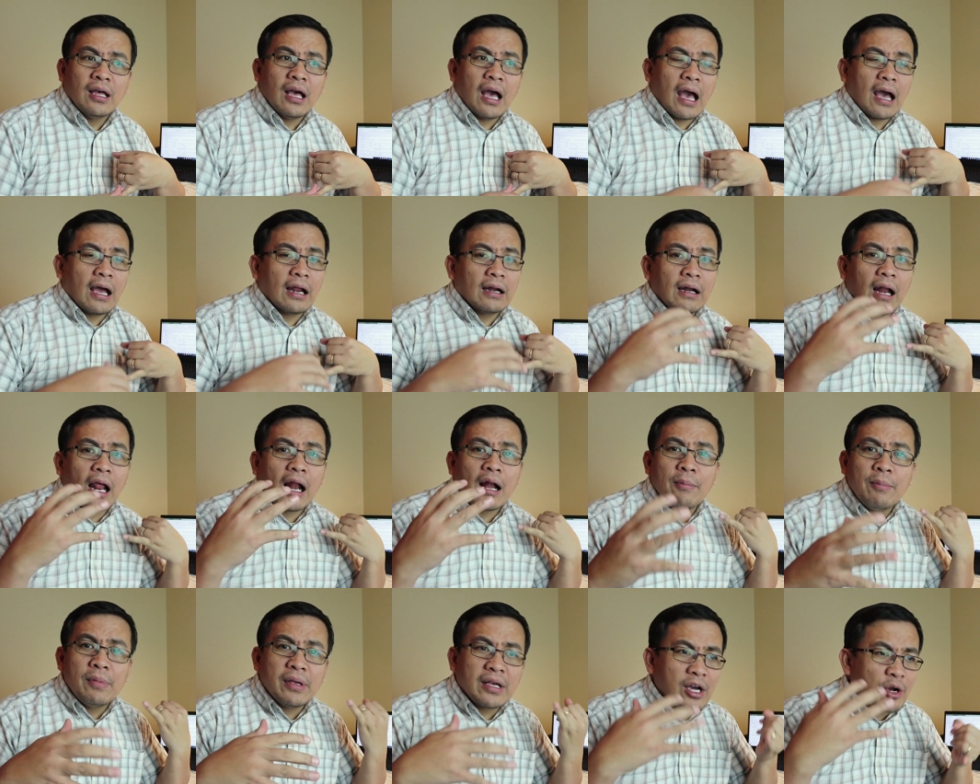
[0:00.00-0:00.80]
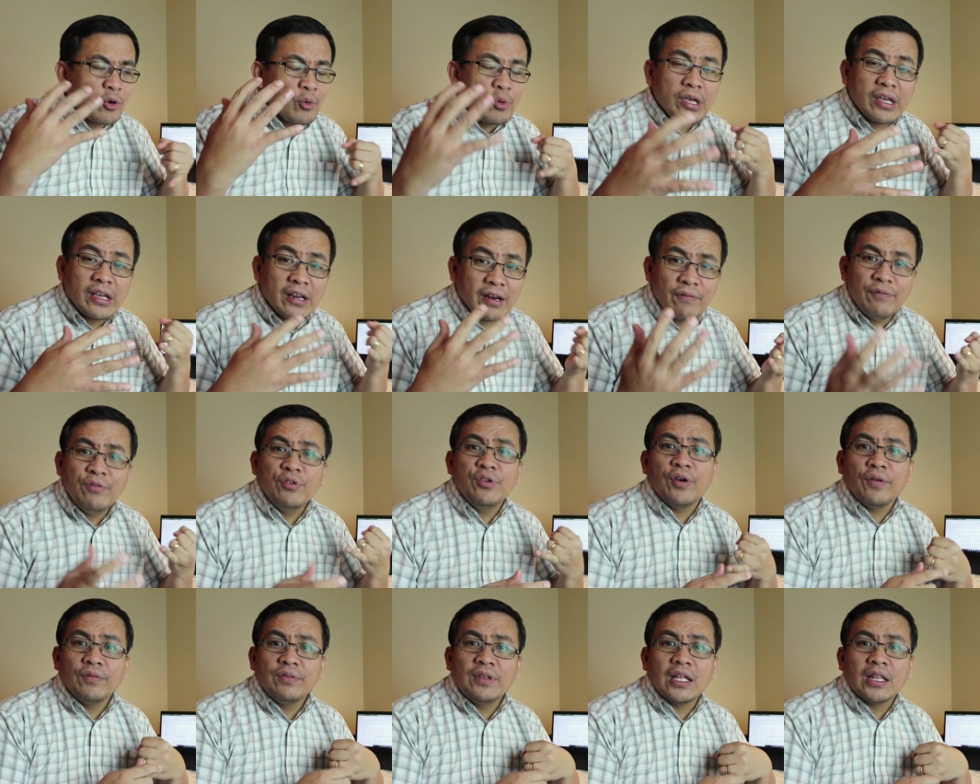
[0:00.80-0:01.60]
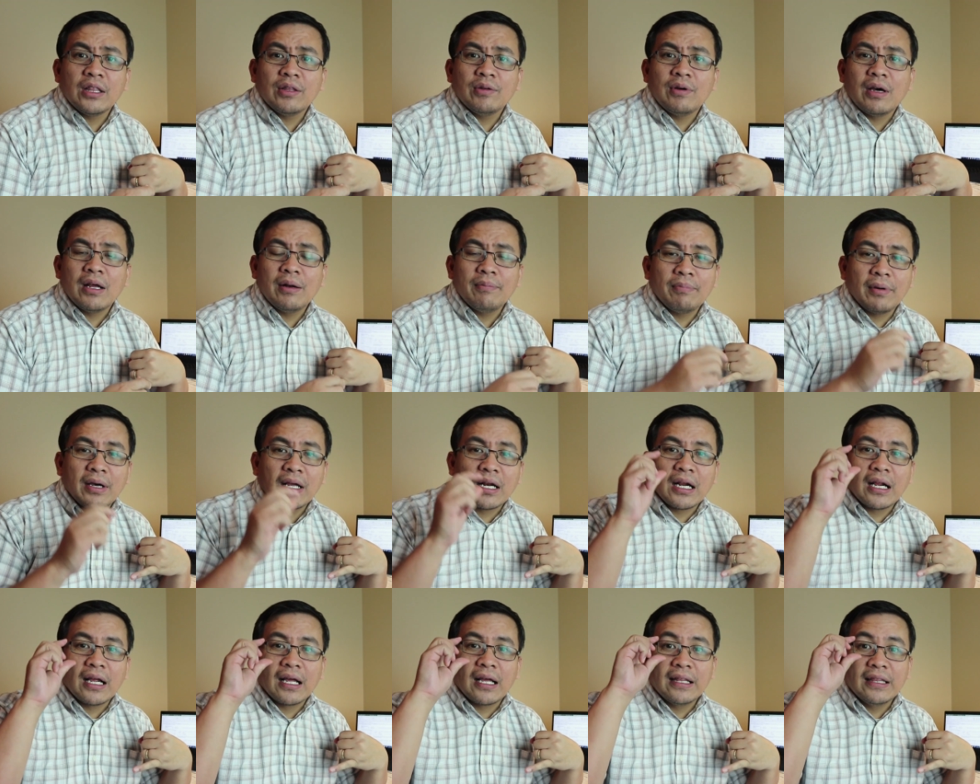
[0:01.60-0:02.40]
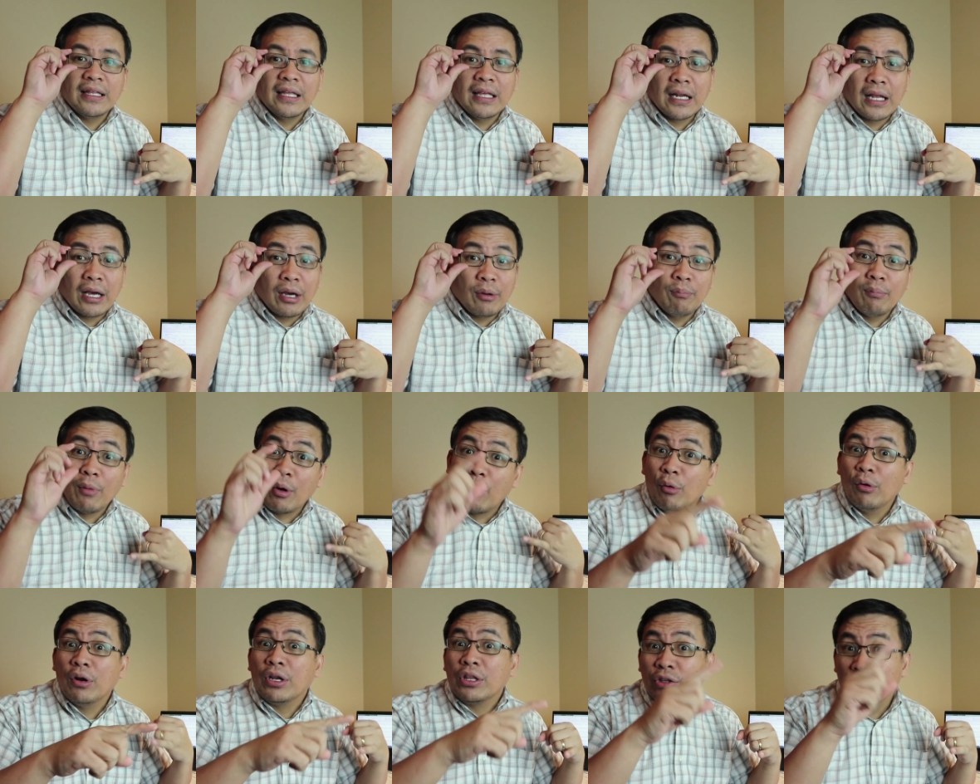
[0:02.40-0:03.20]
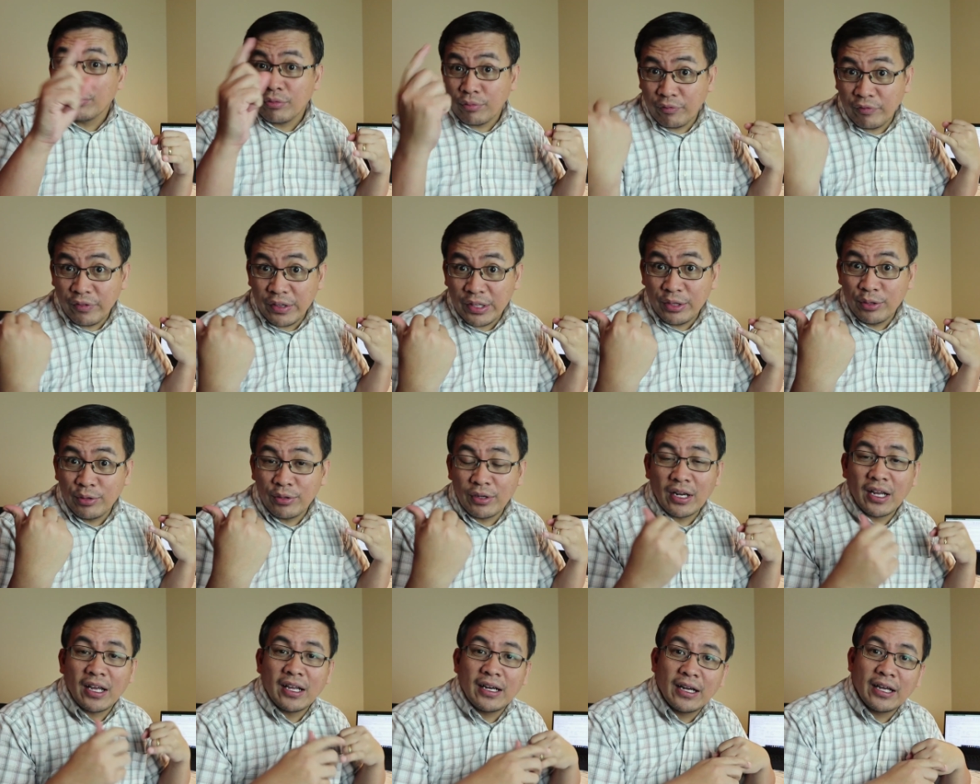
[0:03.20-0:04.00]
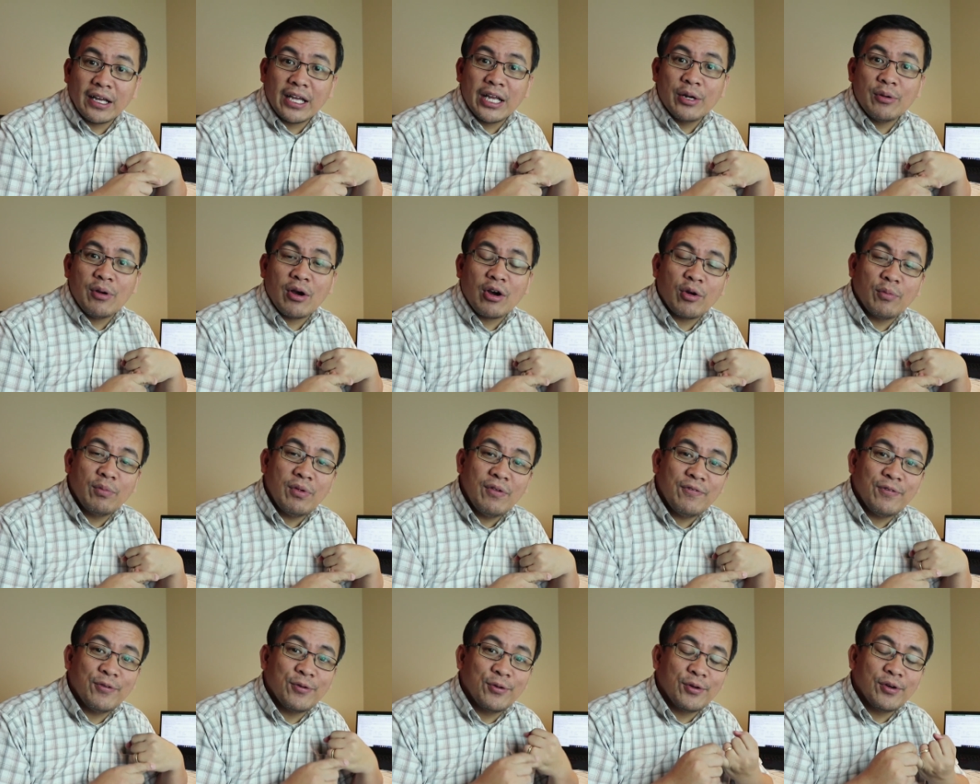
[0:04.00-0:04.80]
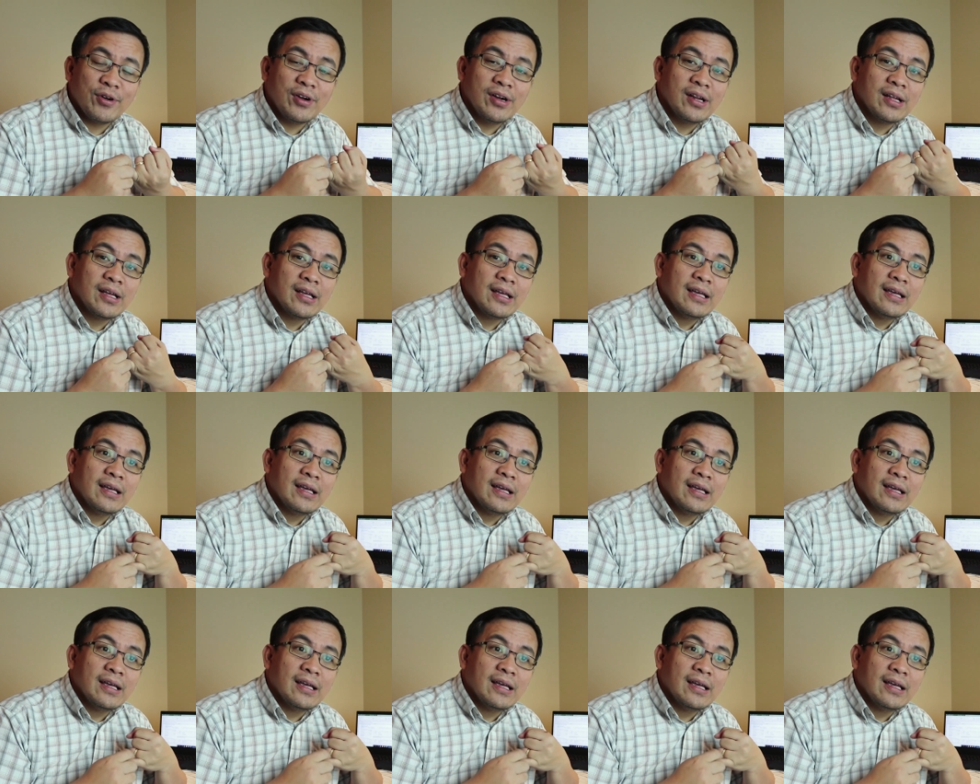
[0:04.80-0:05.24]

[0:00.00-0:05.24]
I'll, I'll make a quick review of that one para hindi na maulit yung video na, na ginawa ko before.